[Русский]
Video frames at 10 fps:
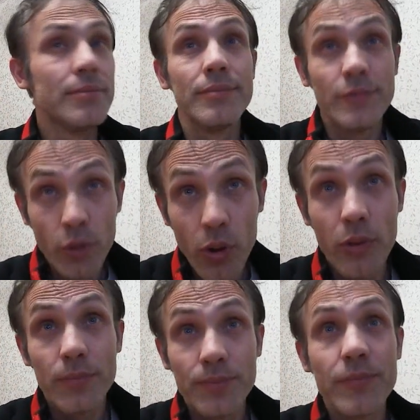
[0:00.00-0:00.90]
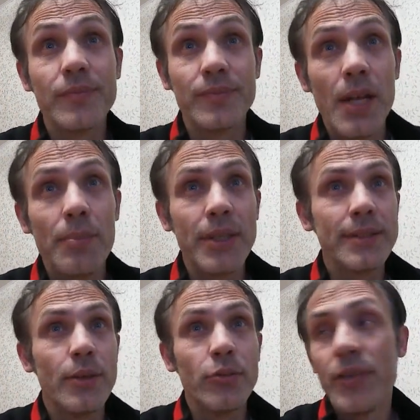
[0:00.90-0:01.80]
Но нам
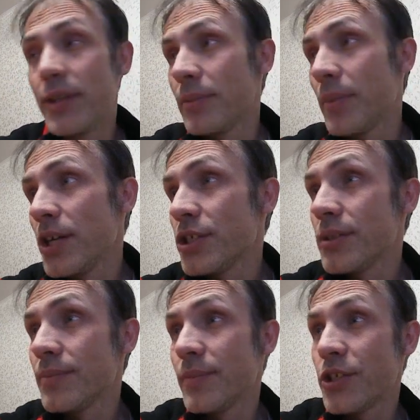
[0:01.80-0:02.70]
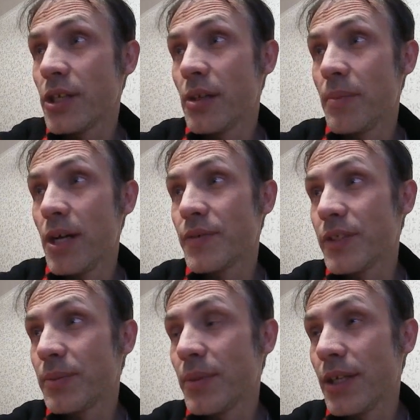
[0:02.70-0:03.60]
предстоит увидеть матч. Начало матча
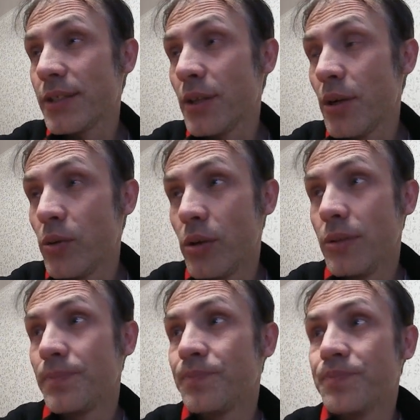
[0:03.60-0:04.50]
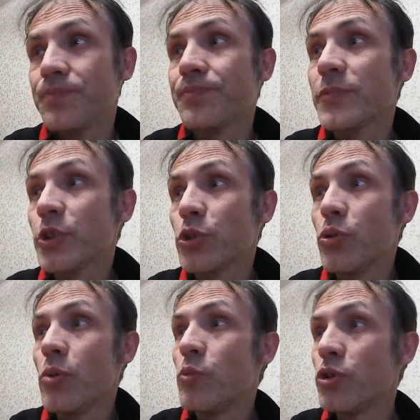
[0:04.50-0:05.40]
18.00.
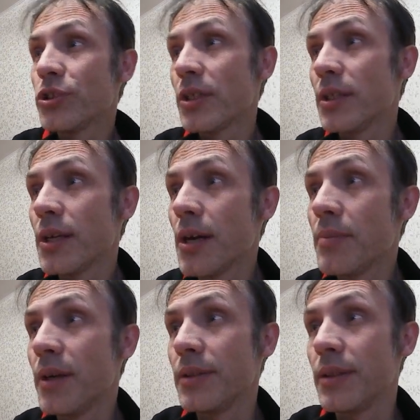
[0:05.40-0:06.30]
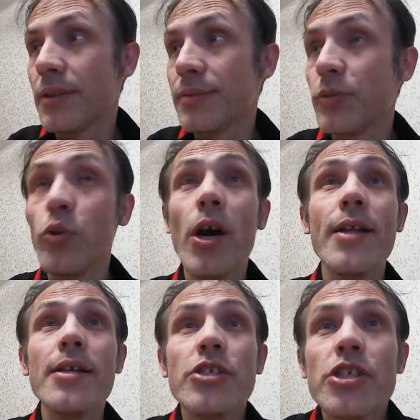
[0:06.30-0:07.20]
Что можно сказать о командах? Ну,
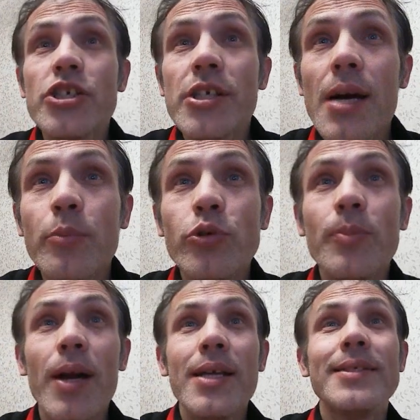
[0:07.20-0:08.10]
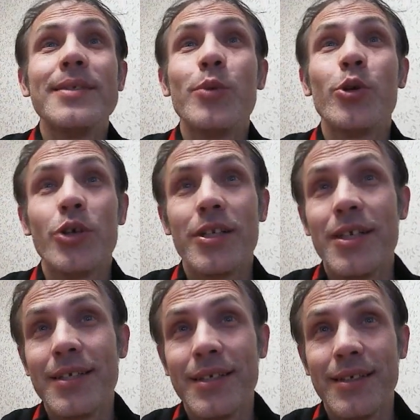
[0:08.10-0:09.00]
конечно же, я буду болеть за сборную
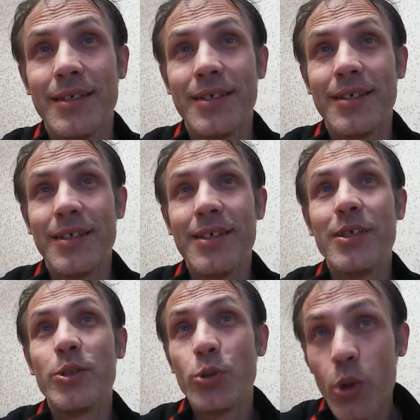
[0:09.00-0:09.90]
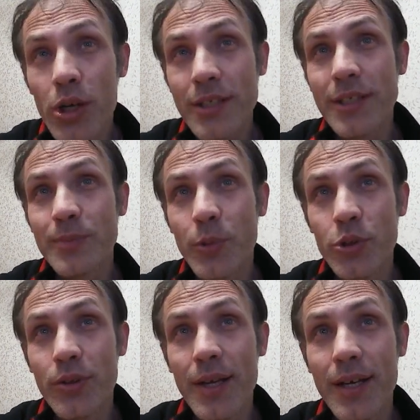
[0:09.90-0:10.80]
Аргентины. Только за
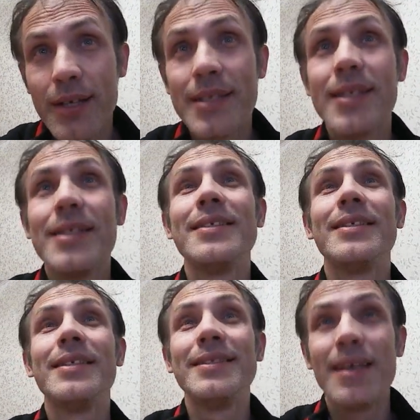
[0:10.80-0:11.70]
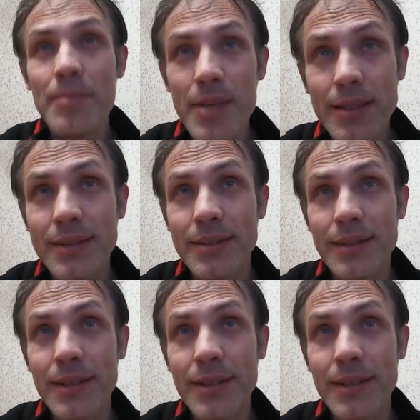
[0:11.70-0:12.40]
сборную Аргентины и за Месси.